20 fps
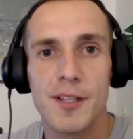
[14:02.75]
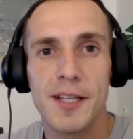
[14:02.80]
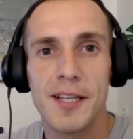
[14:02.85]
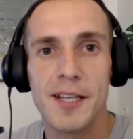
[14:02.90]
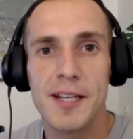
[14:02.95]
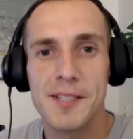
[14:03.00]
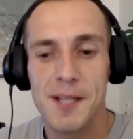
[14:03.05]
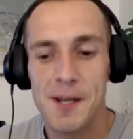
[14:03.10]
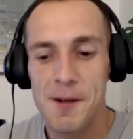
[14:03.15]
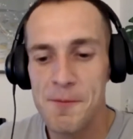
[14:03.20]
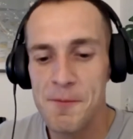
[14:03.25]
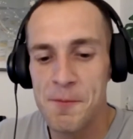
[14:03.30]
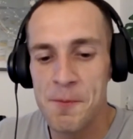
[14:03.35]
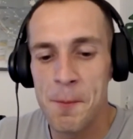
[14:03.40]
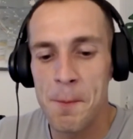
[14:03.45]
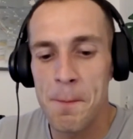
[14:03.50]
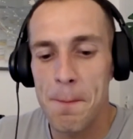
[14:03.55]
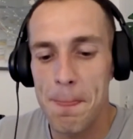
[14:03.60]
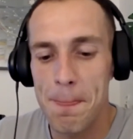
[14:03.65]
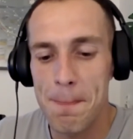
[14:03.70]
w dygresję.
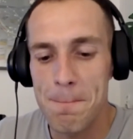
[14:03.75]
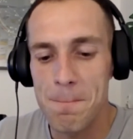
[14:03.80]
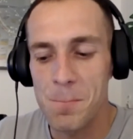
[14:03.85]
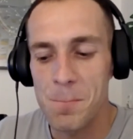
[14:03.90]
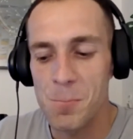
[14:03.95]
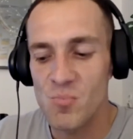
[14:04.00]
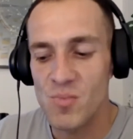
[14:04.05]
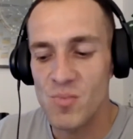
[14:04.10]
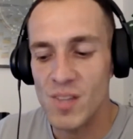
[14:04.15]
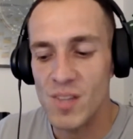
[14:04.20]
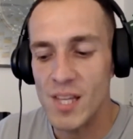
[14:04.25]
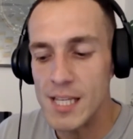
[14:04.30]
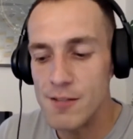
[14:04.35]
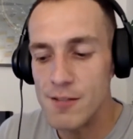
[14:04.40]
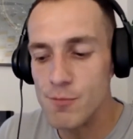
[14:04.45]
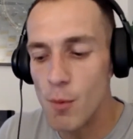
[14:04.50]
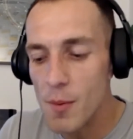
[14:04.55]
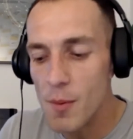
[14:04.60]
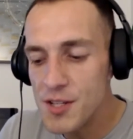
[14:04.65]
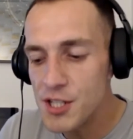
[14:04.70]
Mm, I w
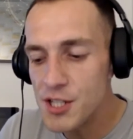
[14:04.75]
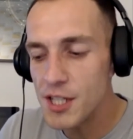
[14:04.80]
momencie,